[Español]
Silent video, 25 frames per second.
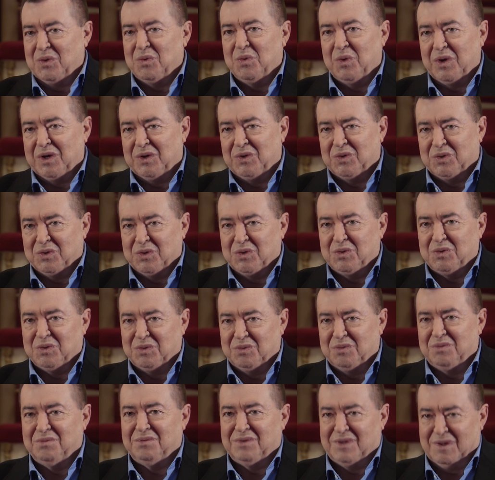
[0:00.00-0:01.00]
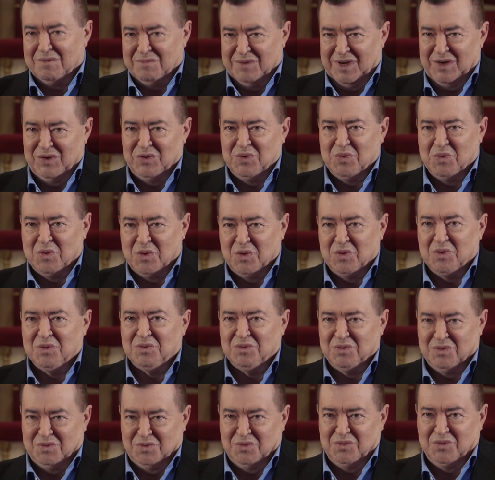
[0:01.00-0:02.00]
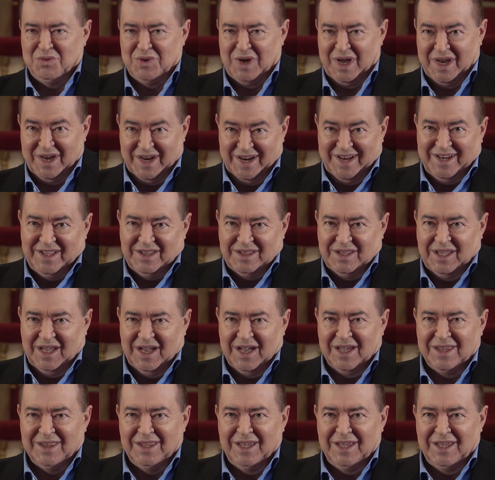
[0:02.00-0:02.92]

de Güero, también hubo una crítica,